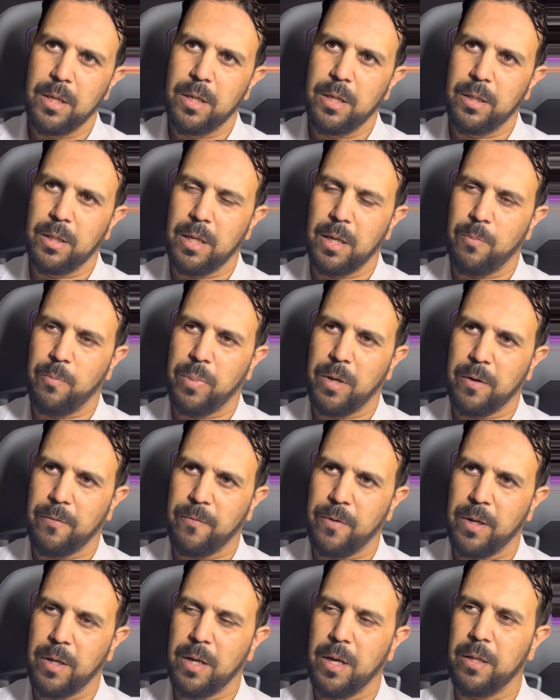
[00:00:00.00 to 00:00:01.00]
ديال
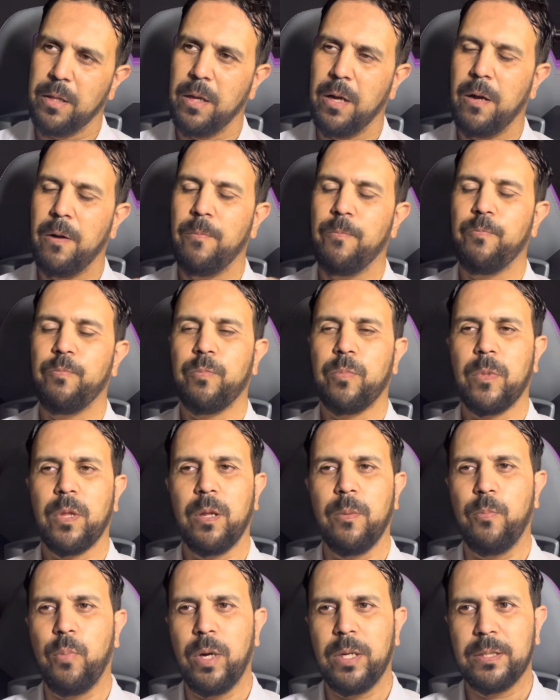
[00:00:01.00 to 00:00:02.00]
البارفان كذا
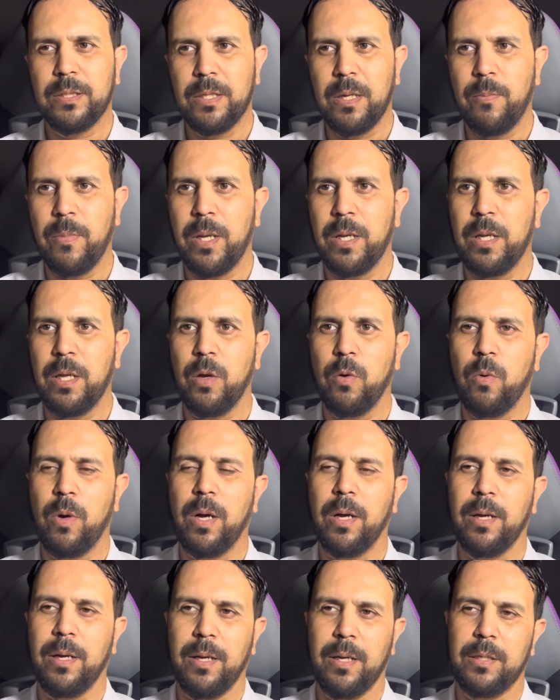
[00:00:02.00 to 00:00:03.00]
بواحد الثمن اللي هو
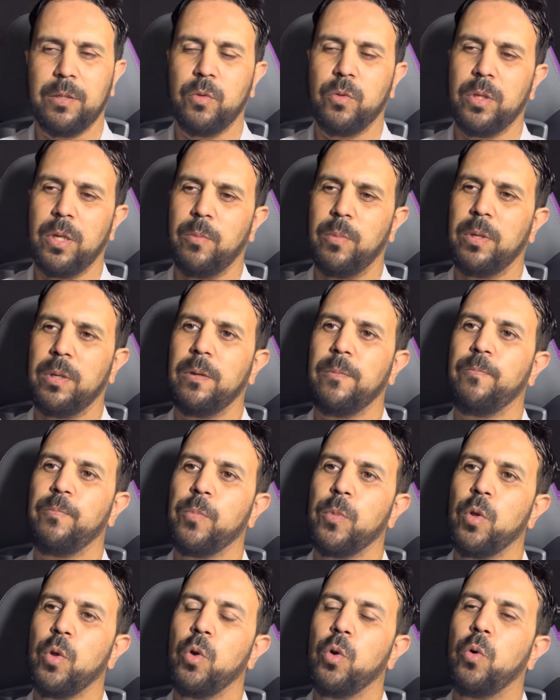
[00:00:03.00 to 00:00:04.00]
غيزونابل
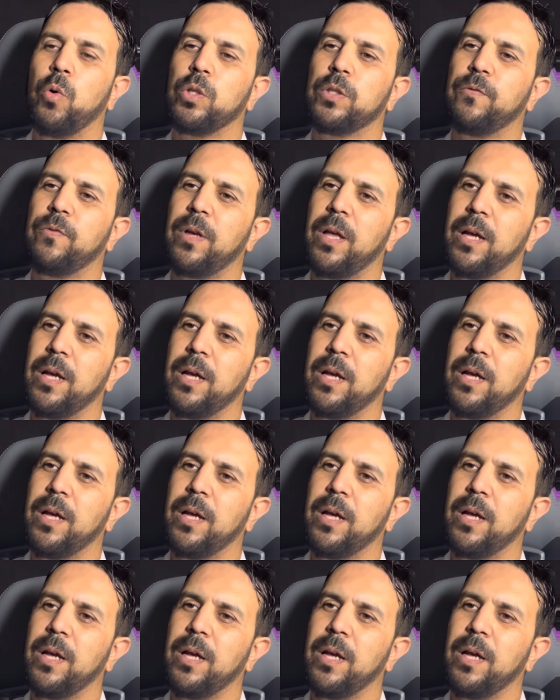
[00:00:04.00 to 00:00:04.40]
وصفقه